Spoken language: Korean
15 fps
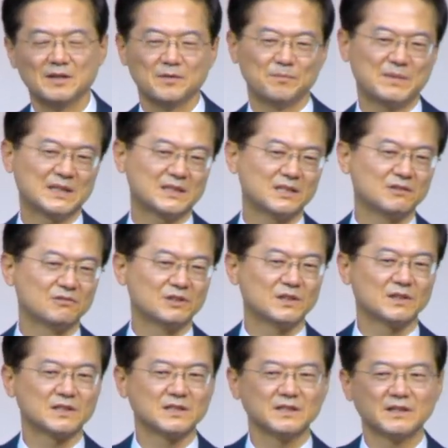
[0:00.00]
마틴
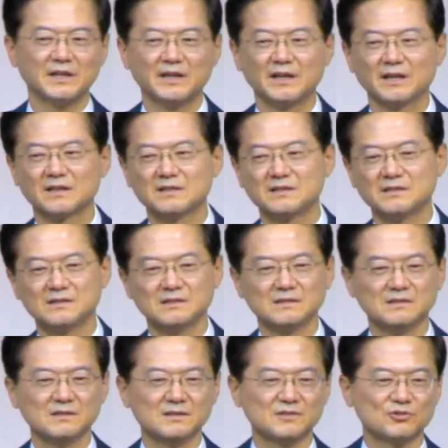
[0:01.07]
루터 킹의
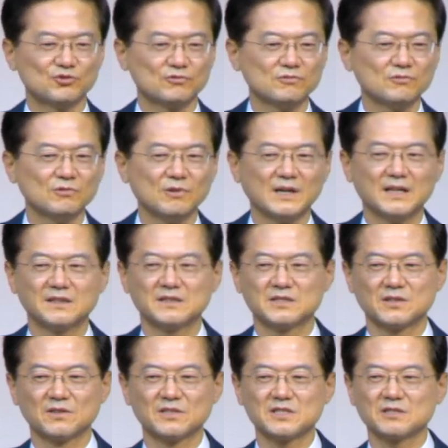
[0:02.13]
그 숭고한
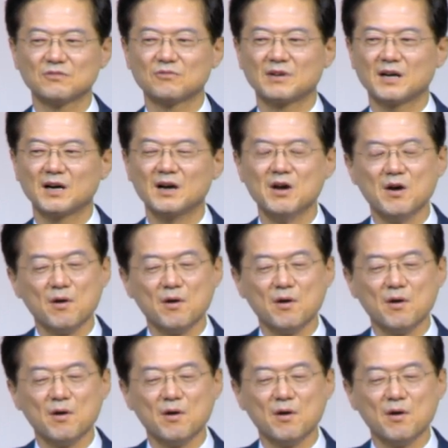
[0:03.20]
정신과